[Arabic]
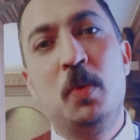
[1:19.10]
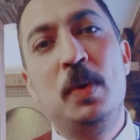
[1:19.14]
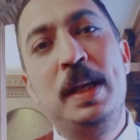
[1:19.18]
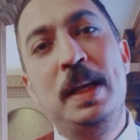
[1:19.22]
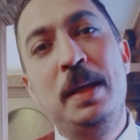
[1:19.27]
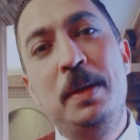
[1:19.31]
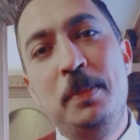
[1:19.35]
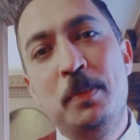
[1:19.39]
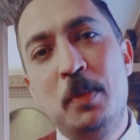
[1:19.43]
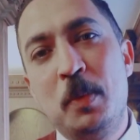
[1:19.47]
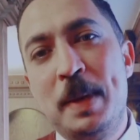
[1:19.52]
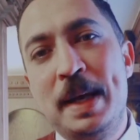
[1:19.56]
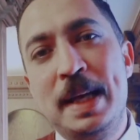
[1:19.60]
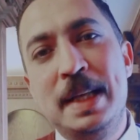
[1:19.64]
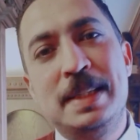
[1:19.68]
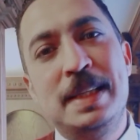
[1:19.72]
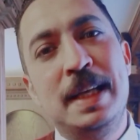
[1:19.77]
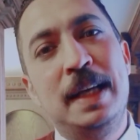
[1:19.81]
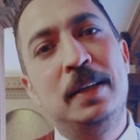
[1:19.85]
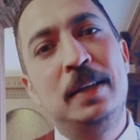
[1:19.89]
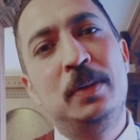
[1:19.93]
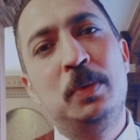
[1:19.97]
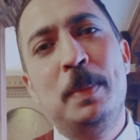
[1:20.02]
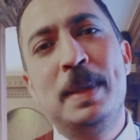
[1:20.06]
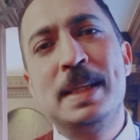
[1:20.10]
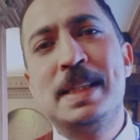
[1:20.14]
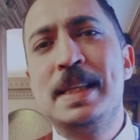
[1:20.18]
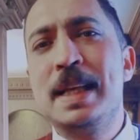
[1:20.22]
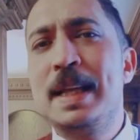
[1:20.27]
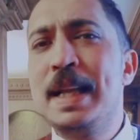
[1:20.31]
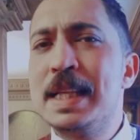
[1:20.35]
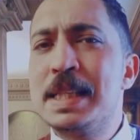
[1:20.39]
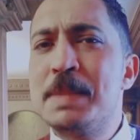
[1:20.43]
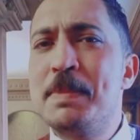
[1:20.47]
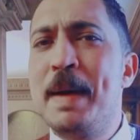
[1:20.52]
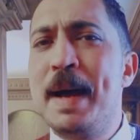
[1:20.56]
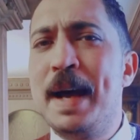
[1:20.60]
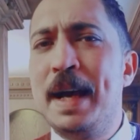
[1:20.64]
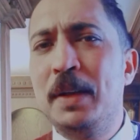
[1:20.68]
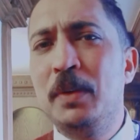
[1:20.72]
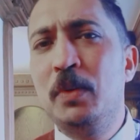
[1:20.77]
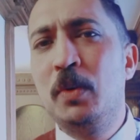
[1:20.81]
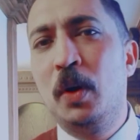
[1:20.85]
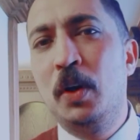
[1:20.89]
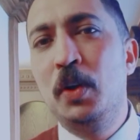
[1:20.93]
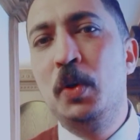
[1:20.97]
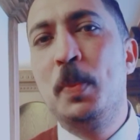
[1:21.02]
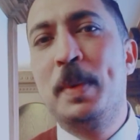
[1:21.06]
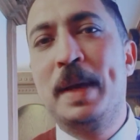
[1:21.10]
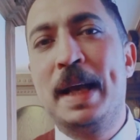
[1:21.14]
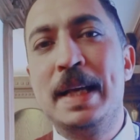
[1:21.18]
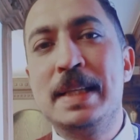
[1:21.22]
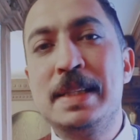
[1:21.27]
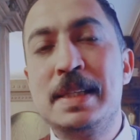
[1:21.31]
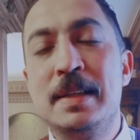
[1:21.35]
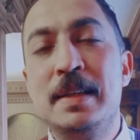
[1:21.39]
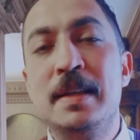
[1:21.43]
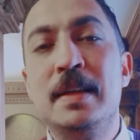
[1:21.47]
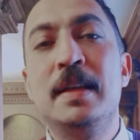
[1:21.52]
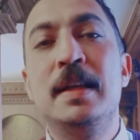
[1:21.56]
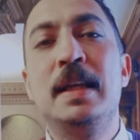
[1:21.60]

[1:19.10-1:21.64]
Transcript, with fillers: وليه مميزات بس انا اسمع عنه عيوب كذا